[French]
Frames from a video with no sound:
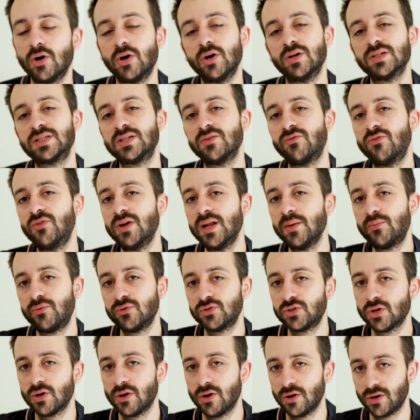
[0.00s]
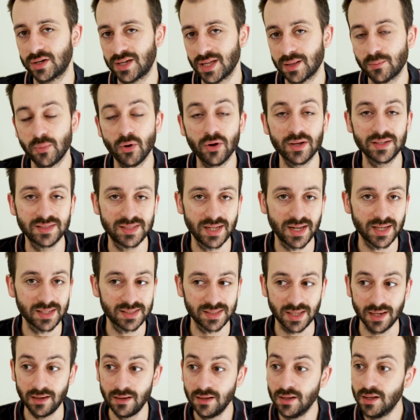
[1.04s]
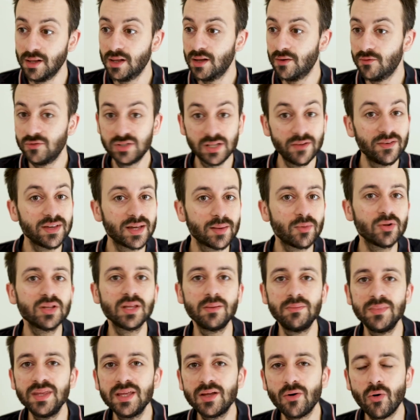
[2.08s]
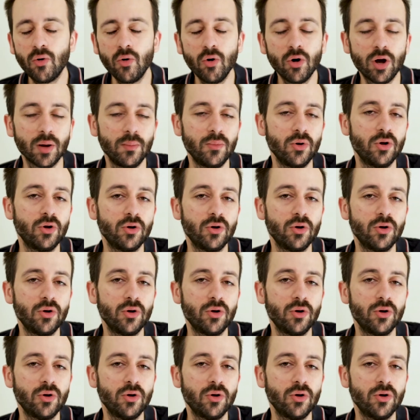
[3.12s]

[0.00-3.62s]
euh, si vous voulez plusieurs, 4 euh, ports, etc., etc. Vous avez également des micros comme